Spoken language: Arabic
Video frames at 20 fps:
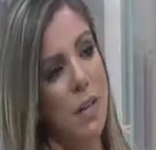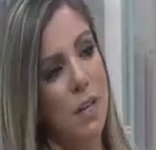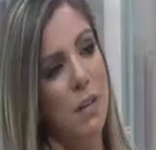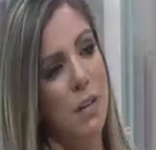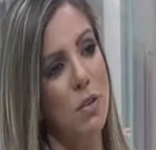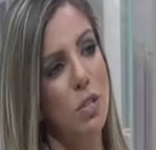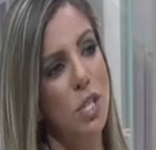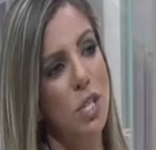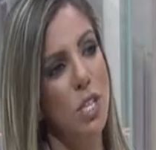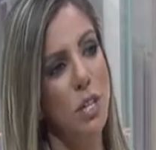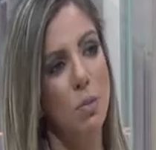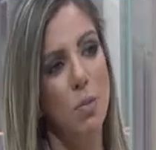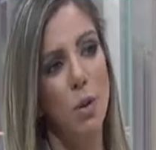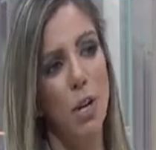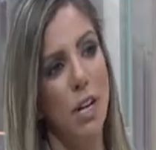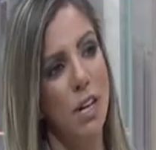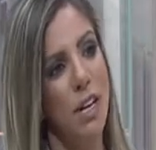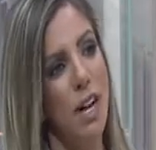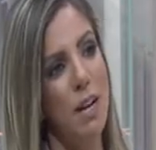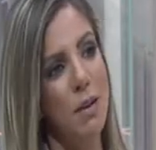بيقراوا الشعر
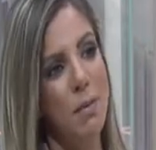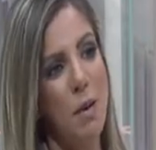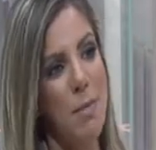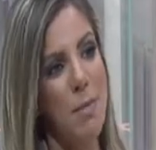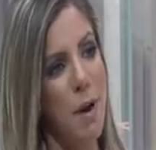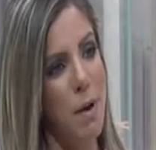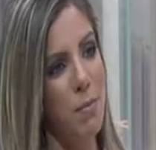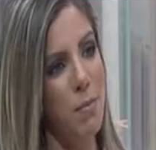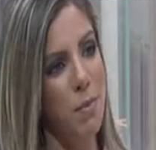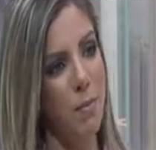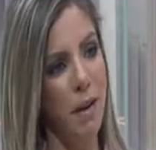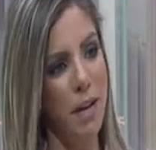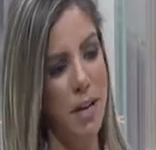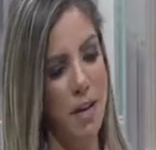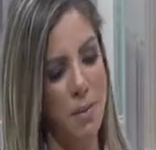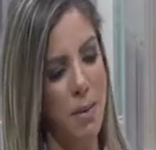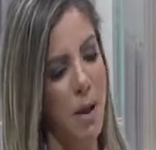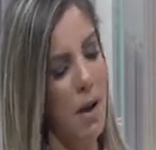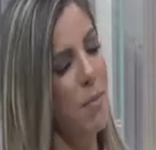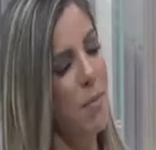بقول لك لا انا ما بحب
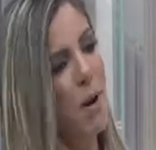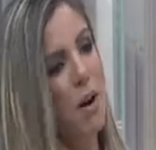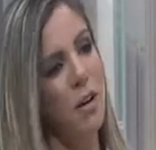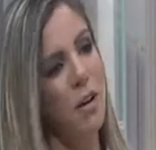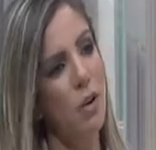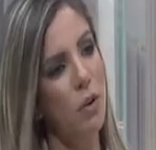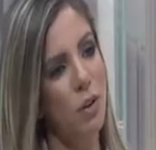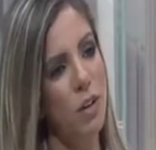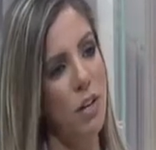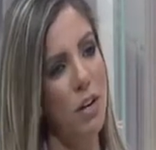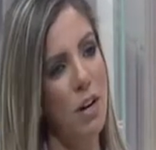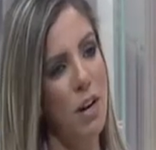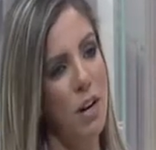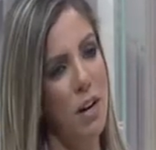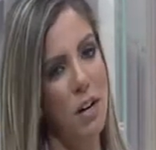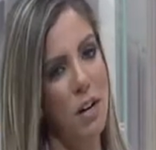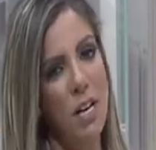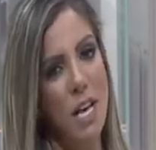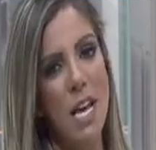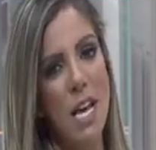مغنى بحب اقراه
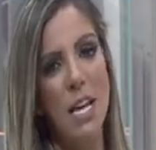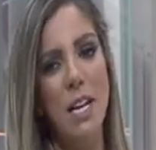قراءه